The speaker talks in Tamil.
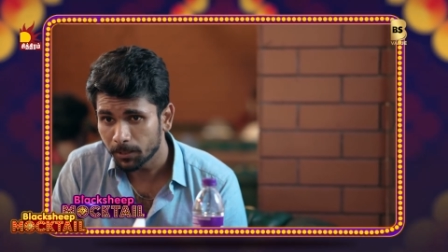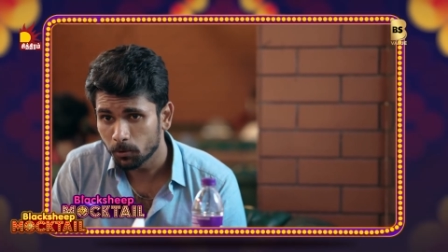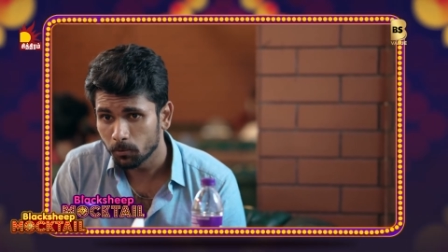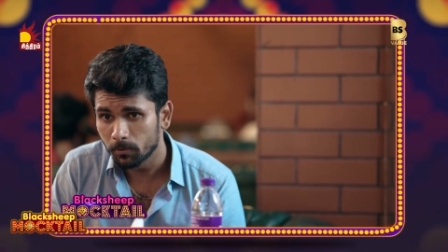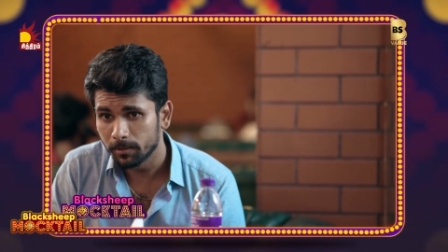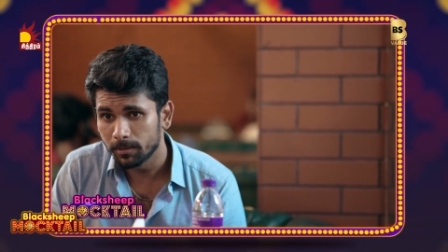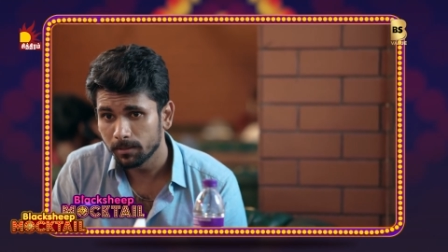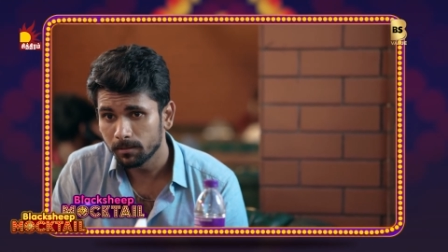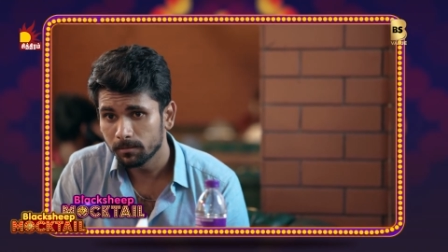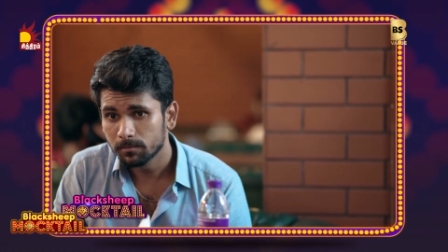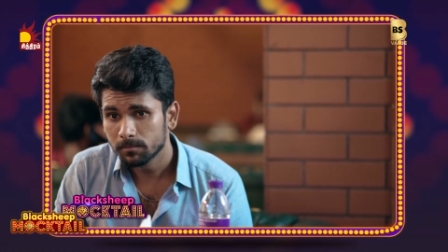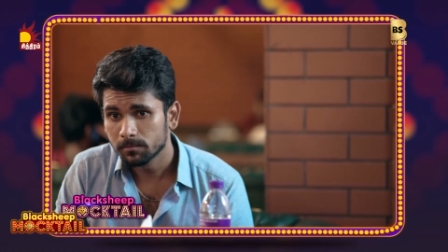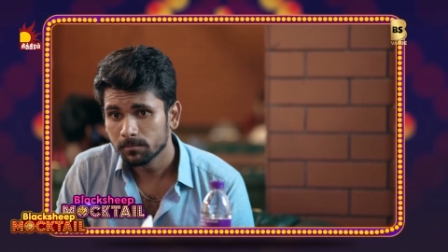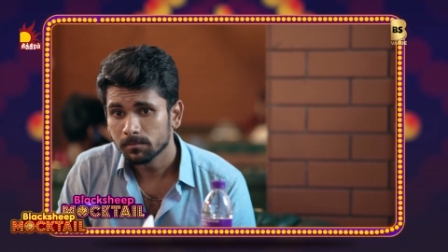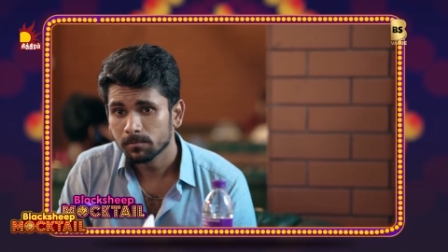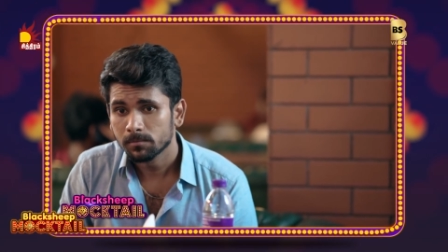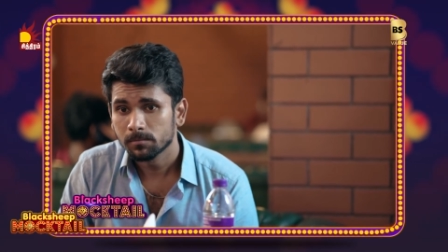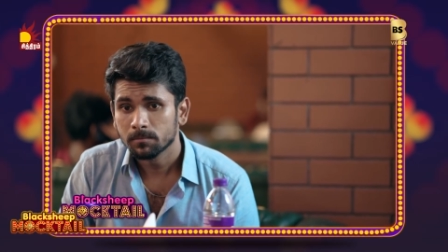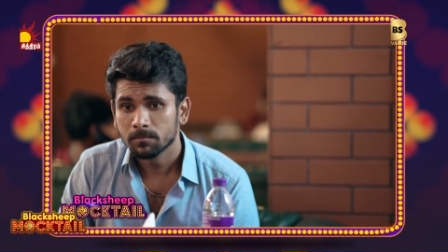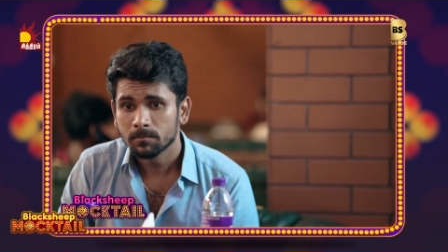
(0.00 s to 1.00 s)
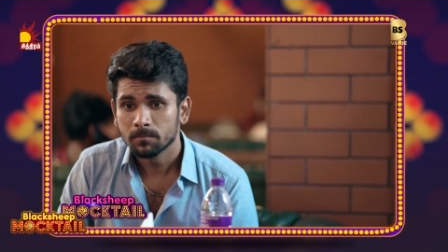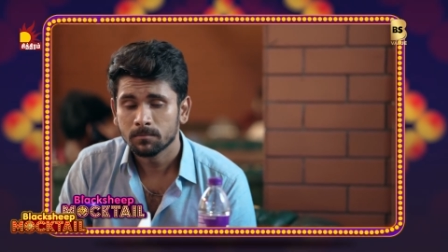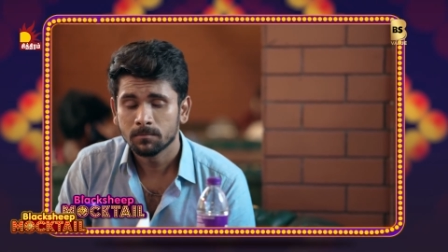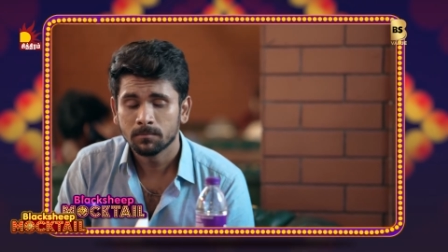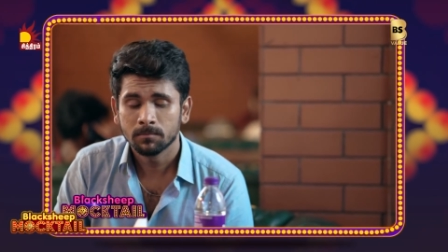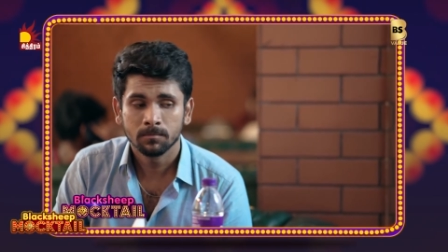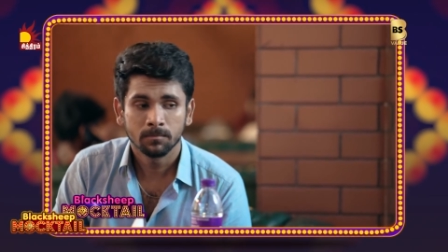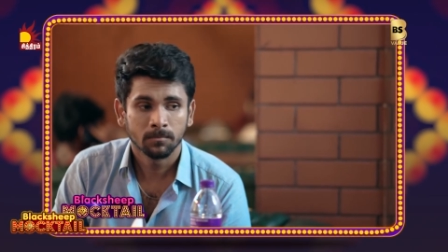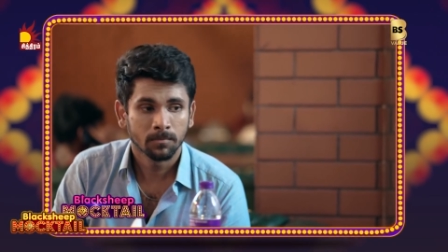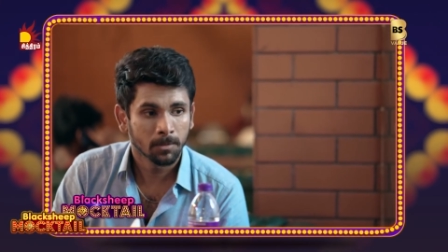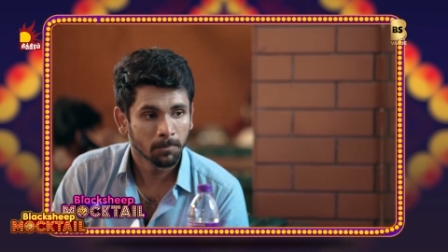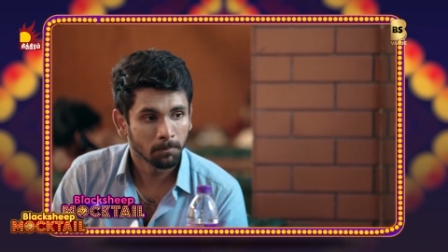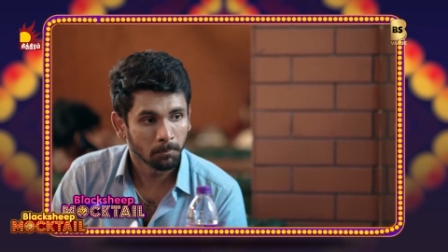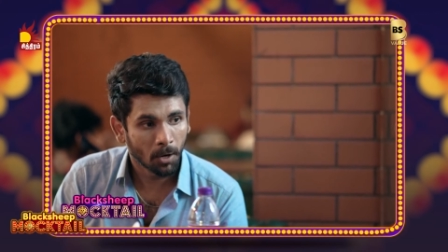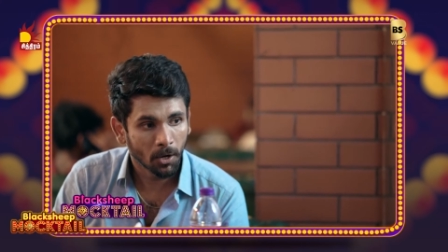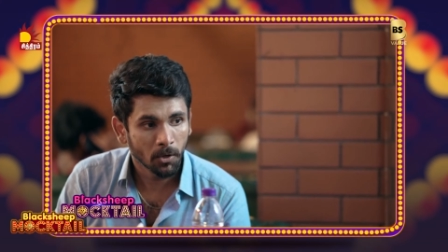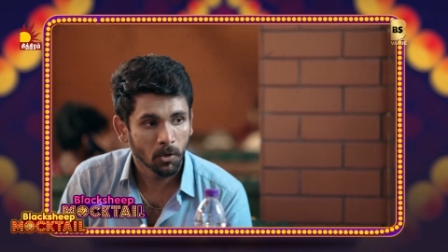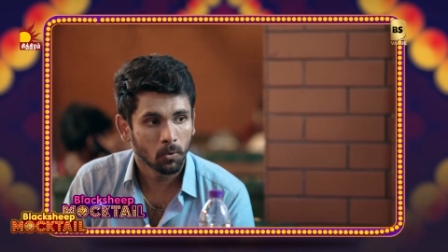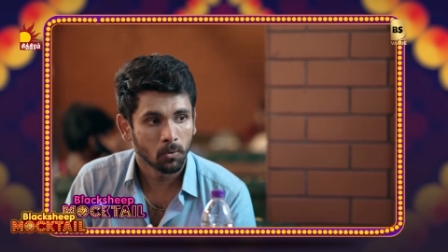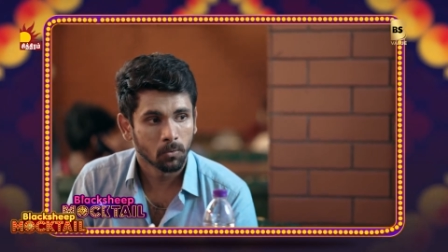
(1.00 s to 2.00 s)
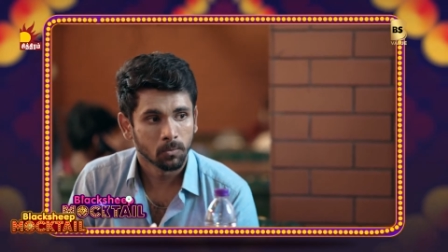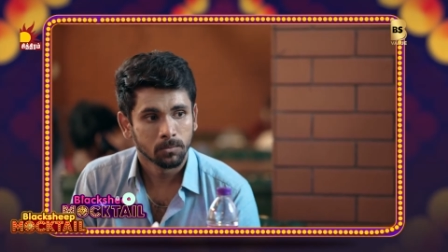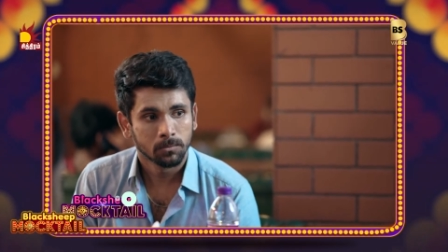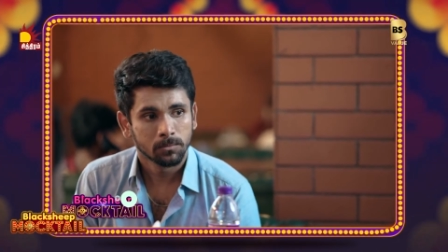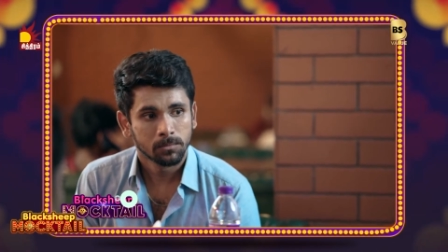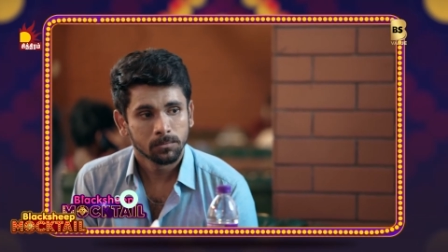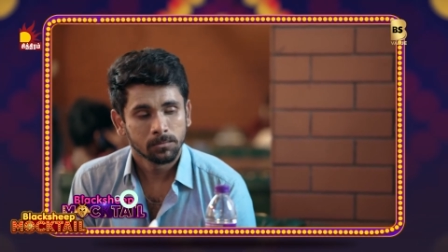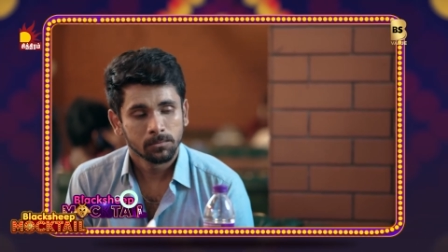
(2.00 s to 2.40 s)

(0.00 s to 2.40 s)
இன்செக்யூரிட்டி பயம்